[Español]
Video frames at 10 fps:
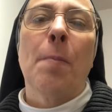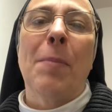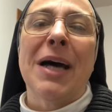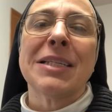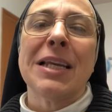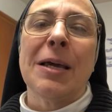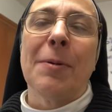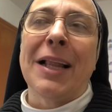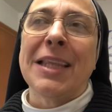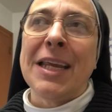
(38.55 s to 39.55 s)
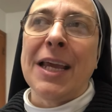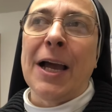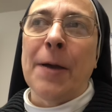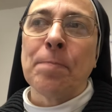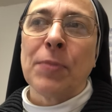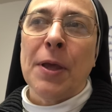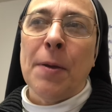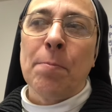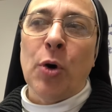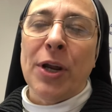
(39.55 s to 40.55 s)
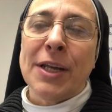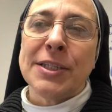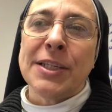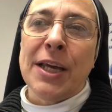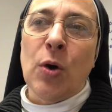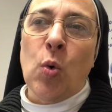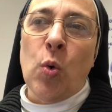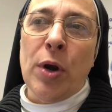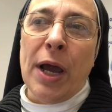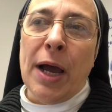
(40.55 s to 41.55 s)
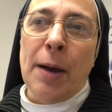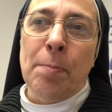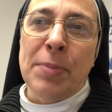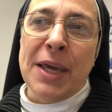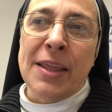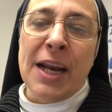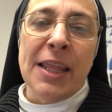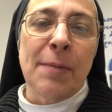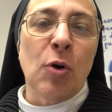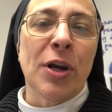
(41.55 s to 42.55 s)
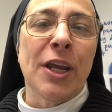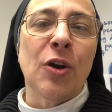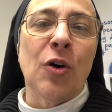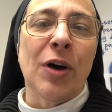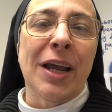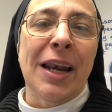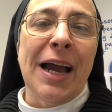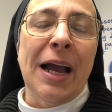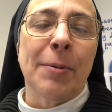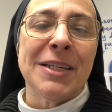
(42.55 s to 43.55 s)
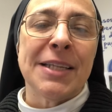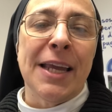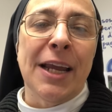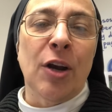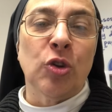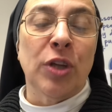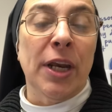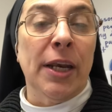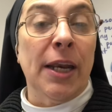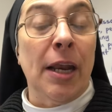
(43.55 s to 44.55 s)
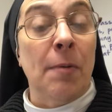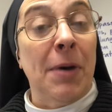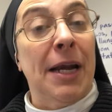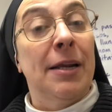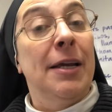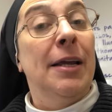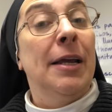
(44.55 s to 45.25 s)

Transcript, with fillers: Más le valdría ponerse una piedra de molino en la cabeza y que lo tiren en el mar.